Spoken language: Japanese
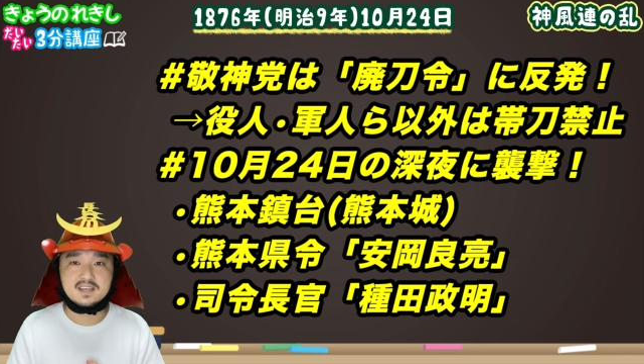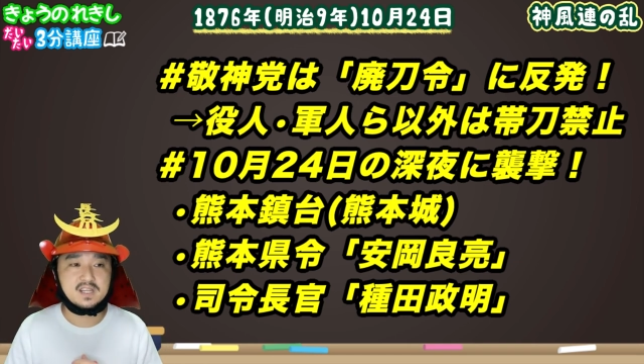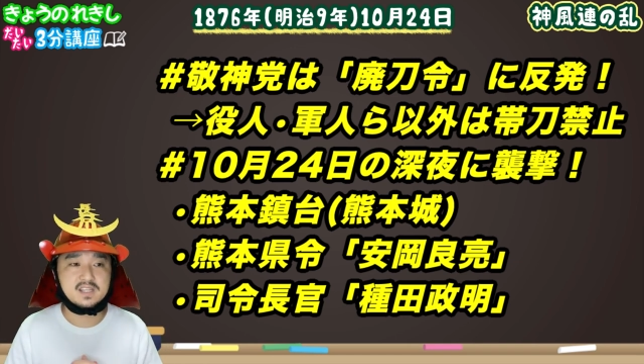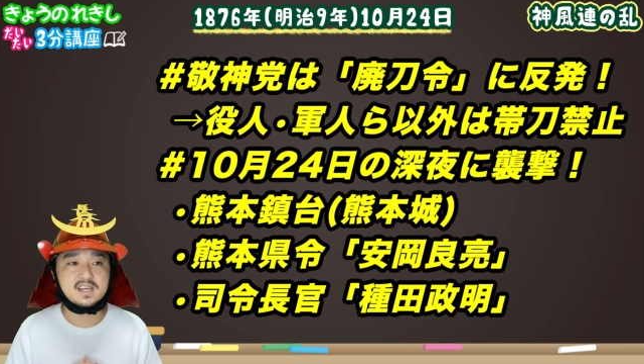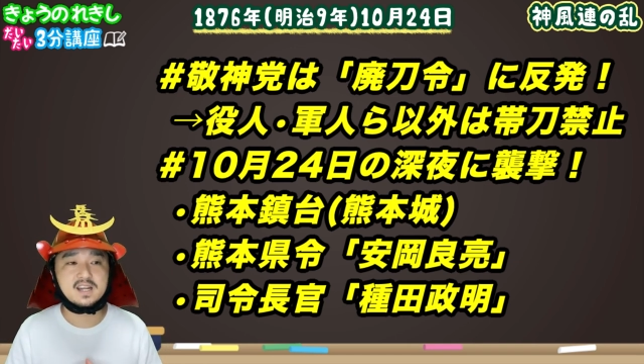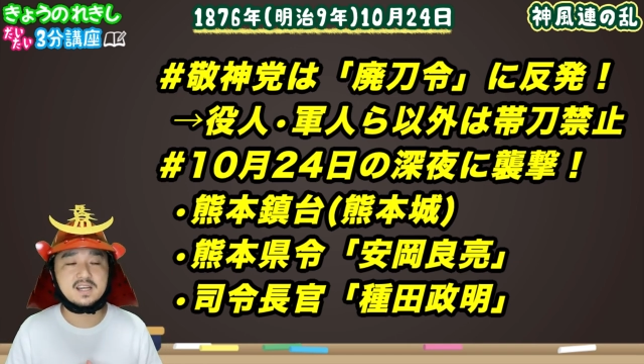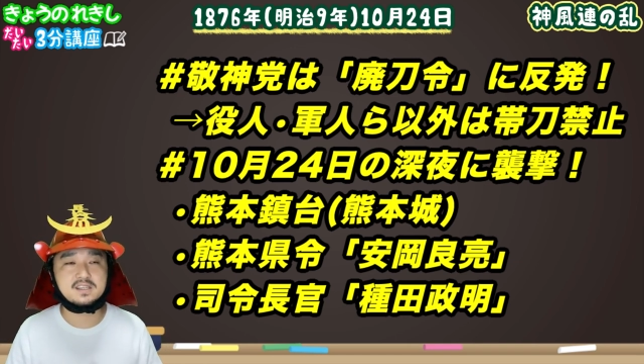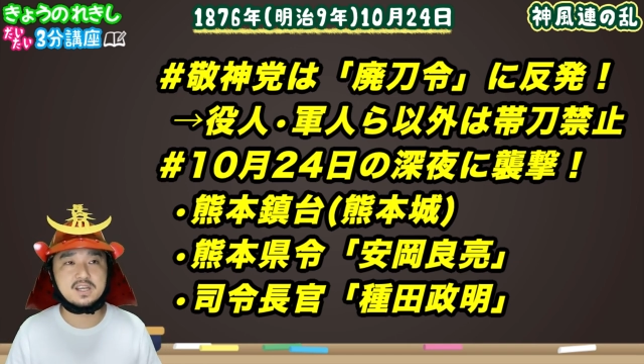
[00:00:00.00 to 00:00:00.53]
で、
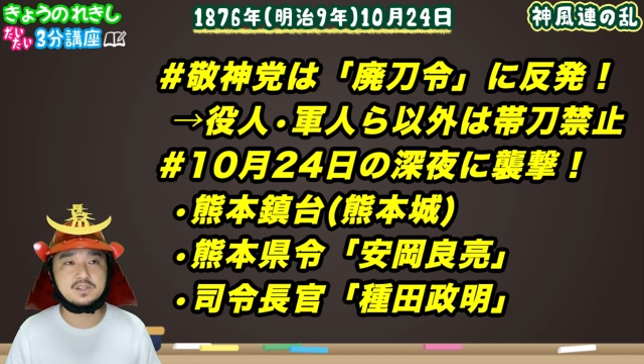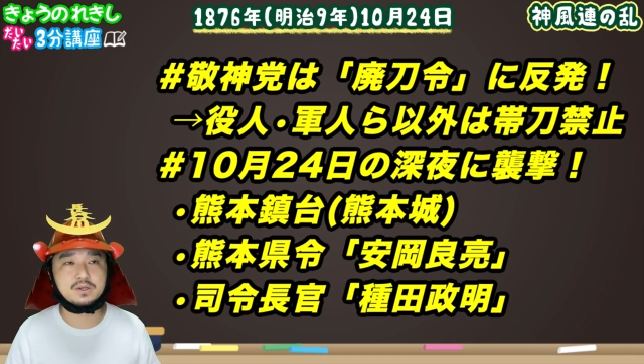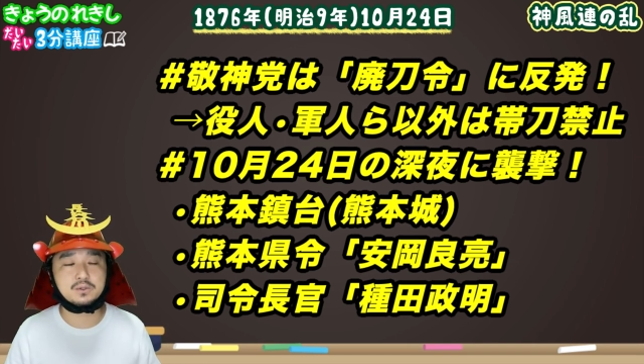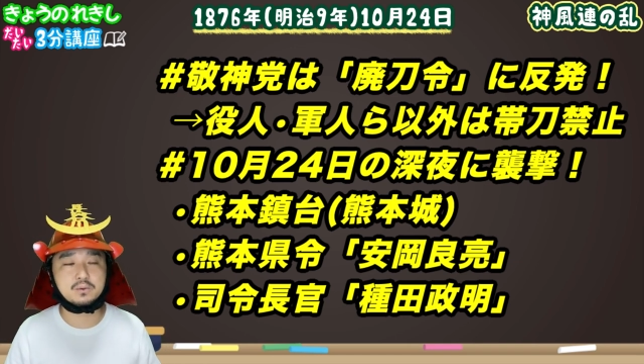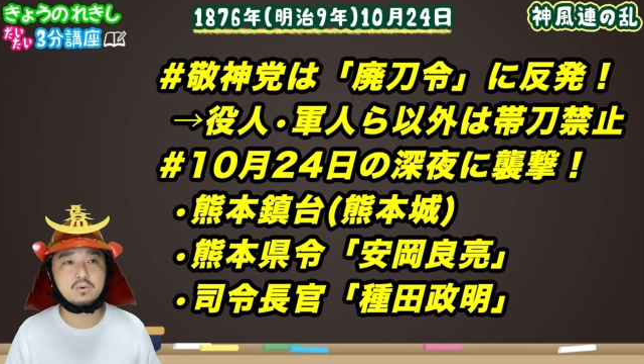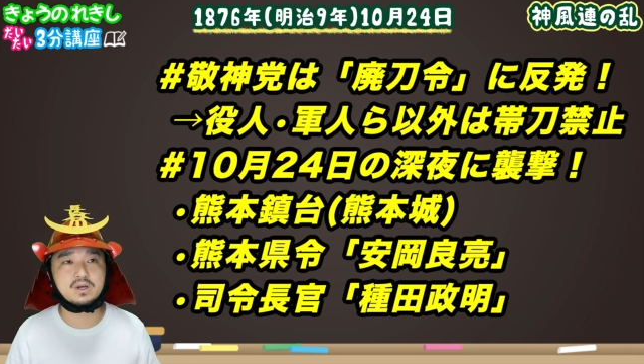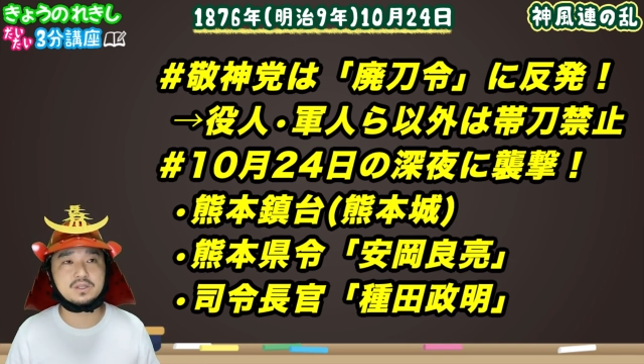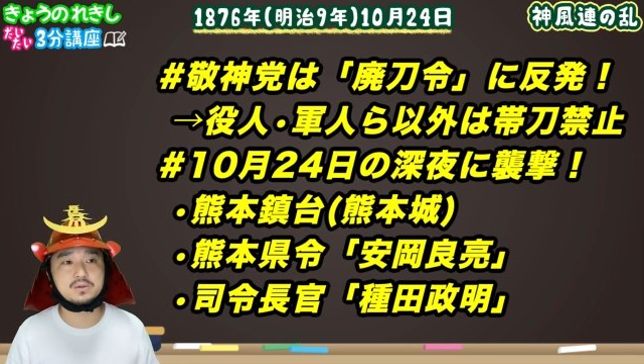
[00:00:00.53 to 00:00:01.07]
狙ったのはど
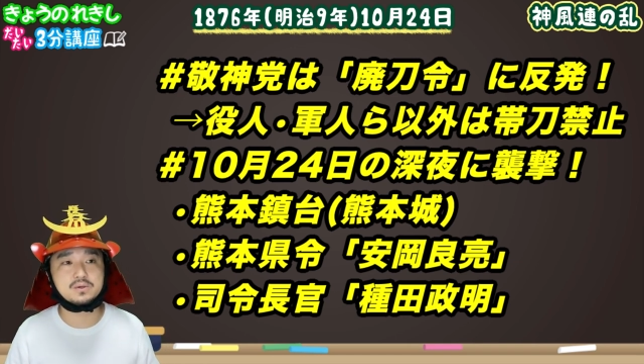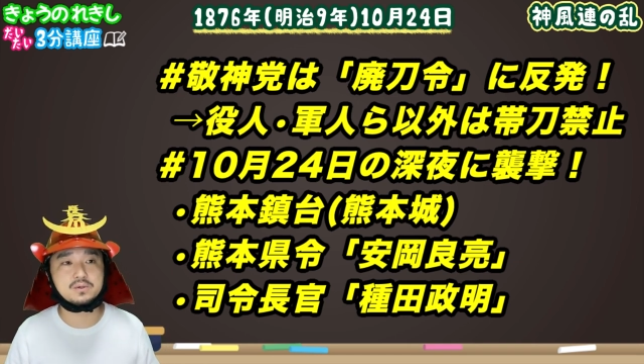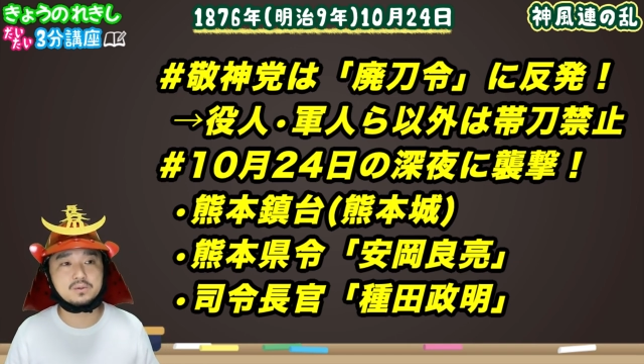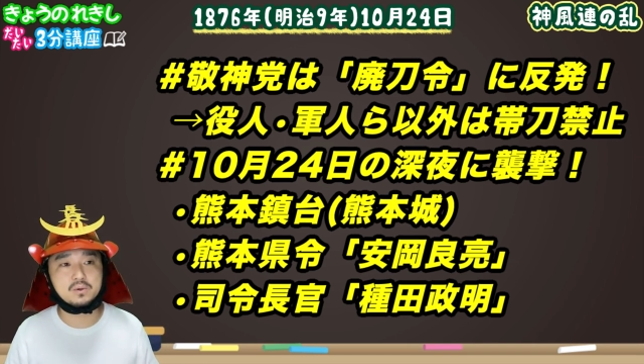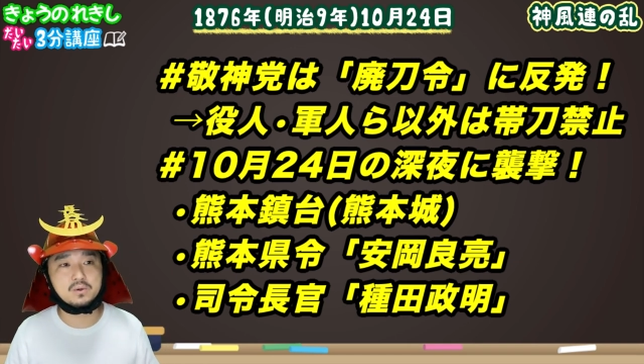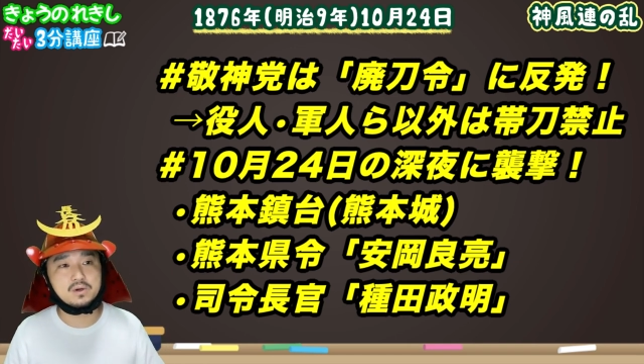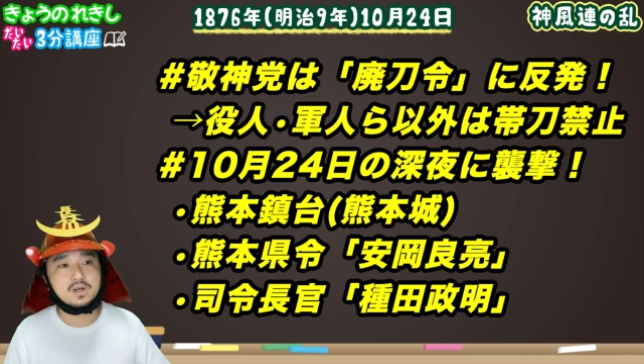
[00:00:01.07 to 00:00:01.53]
こかというと、